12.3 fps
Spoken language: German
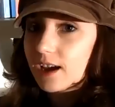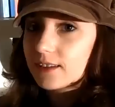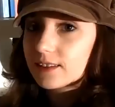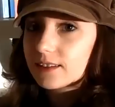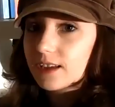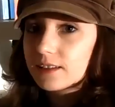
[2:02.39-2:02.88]
er
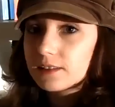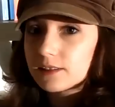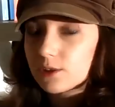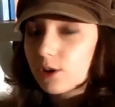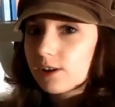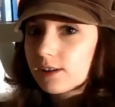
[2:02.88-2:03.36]
hat
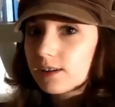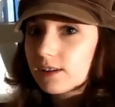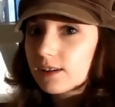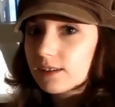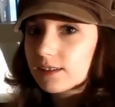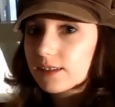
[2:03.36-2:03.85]
ganz
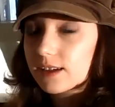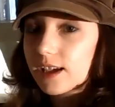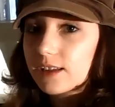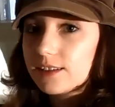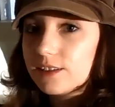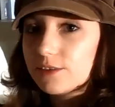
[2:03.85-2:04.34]
tolle
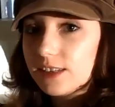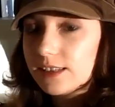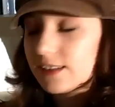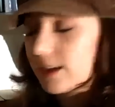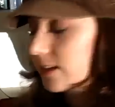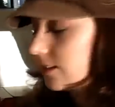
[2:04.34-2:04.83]
kreative
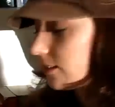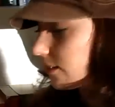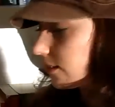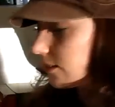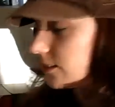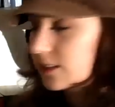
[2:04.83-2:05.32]
Ideen,
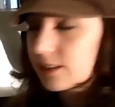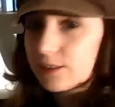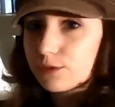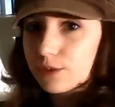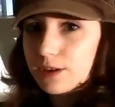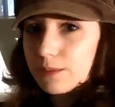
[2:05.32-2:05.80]
die
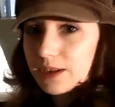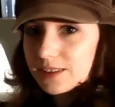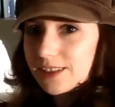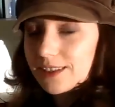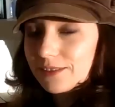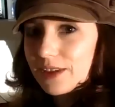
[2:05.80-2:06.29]
sich von der
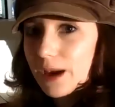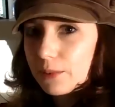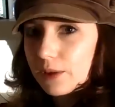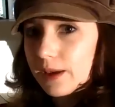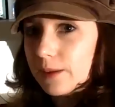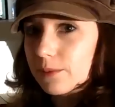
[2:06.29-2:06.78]
Masse irgendwie
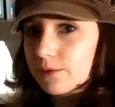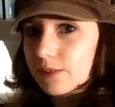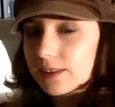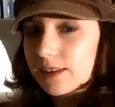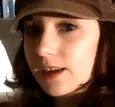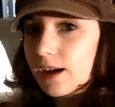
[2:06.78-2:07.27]
abheben.
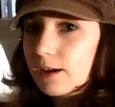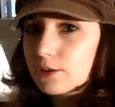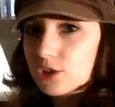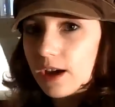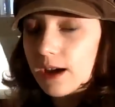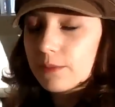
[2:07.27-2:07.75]
Was er
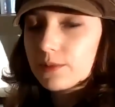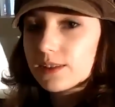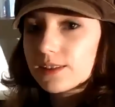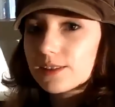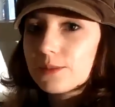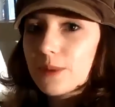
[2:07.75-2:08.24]
schreibt,
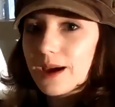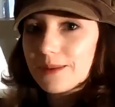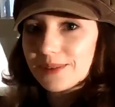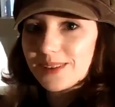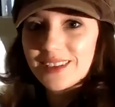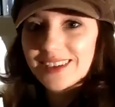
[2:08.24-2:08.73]
ist immer
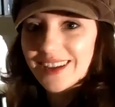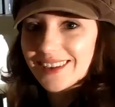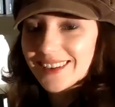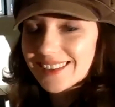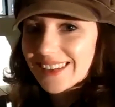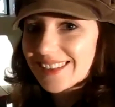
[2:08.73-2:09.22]
ein bisschen
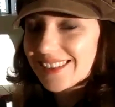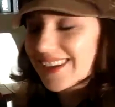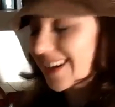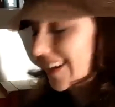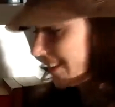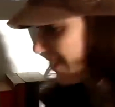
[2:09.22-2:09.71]
anders als
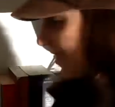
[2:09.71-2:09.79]
der